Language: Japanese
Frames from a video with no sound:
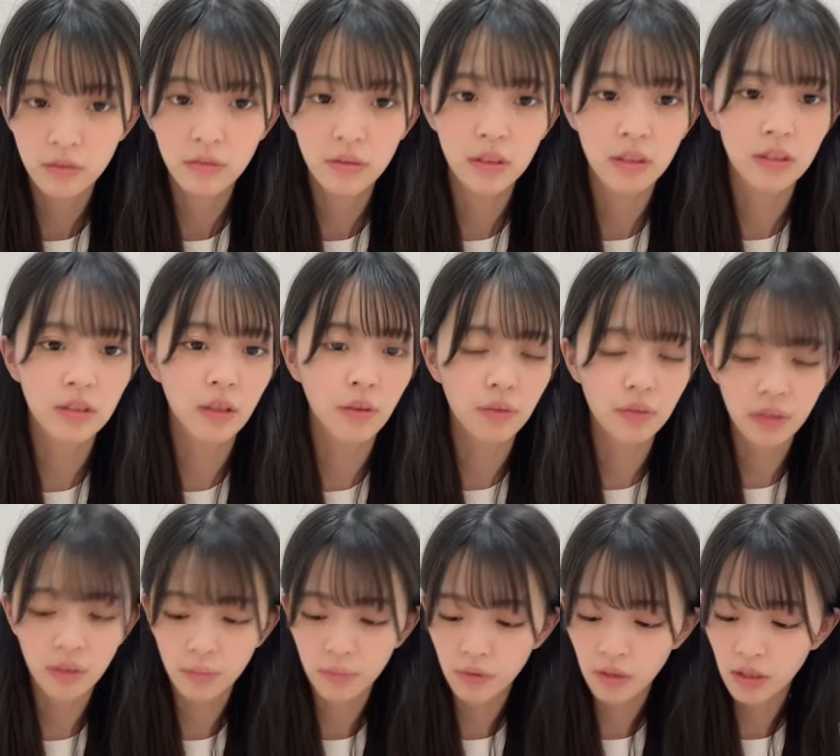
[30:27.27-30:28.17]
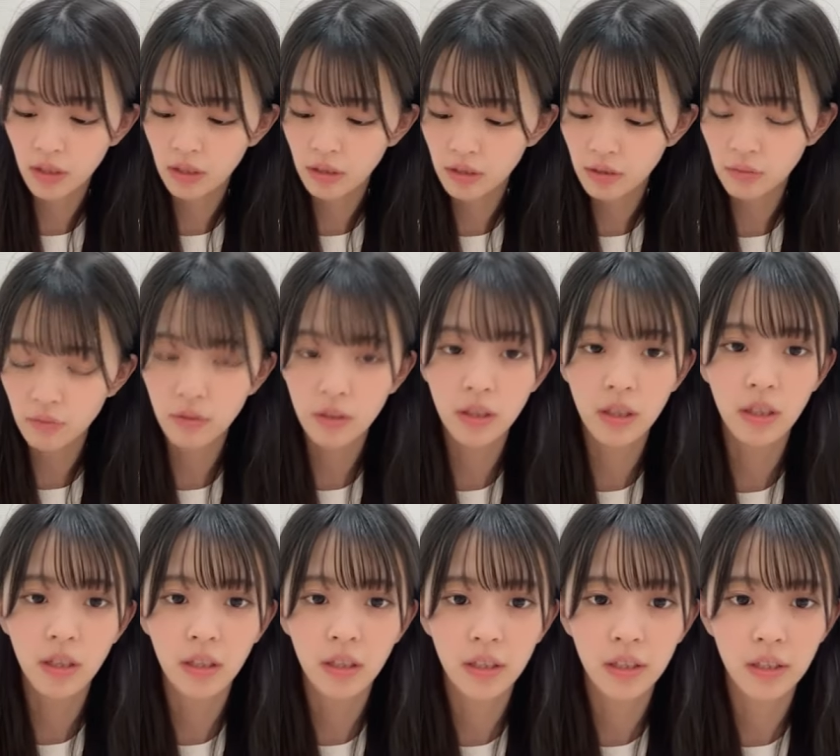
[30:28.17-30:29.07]
そのね、スタッフさんもねす
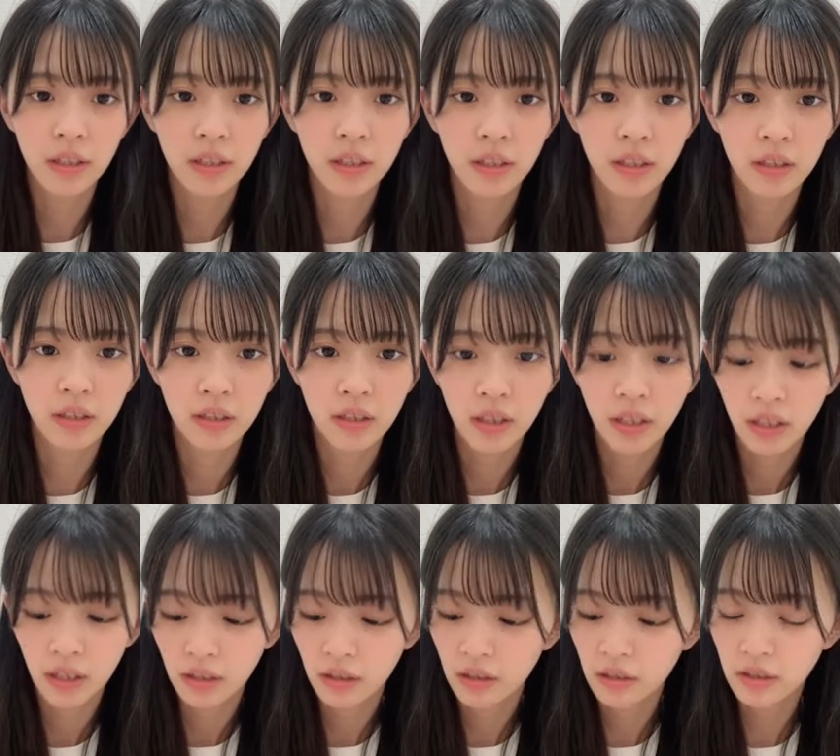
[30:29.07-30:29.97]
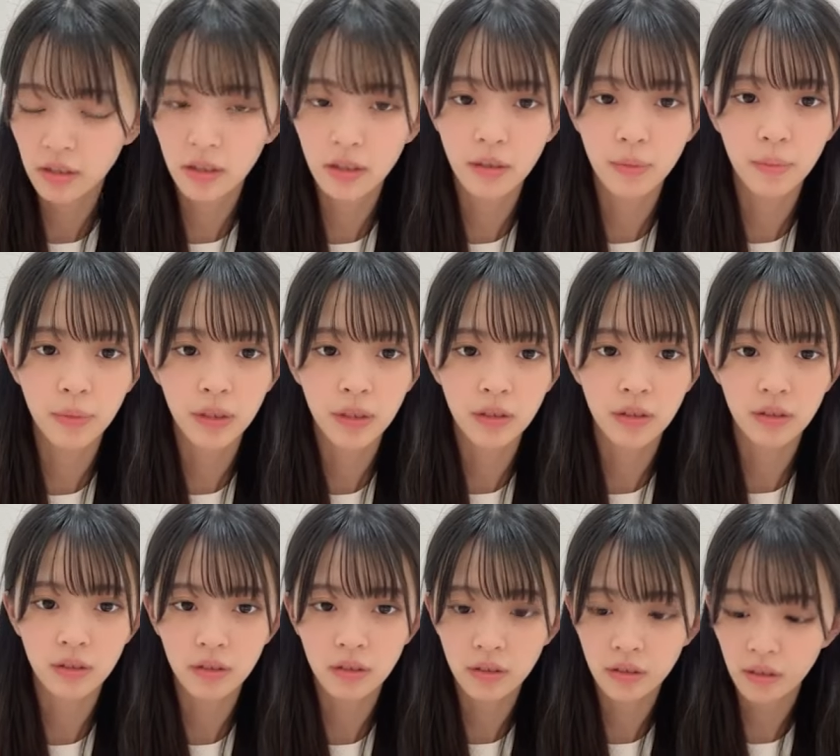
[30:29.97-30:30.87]
ごい長い間いらっしゃったみ
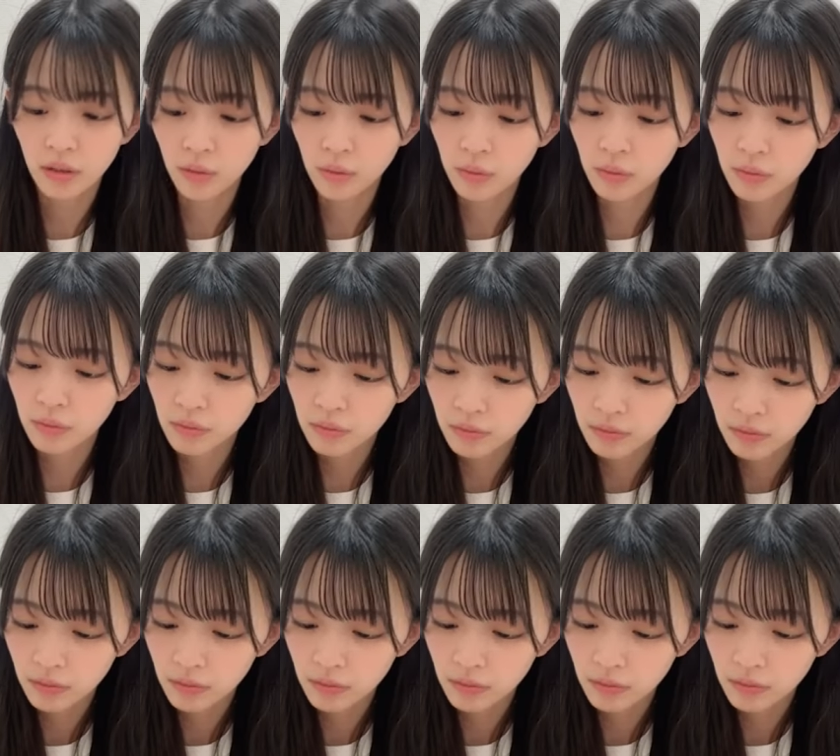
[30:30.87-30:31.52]
たいなんですけど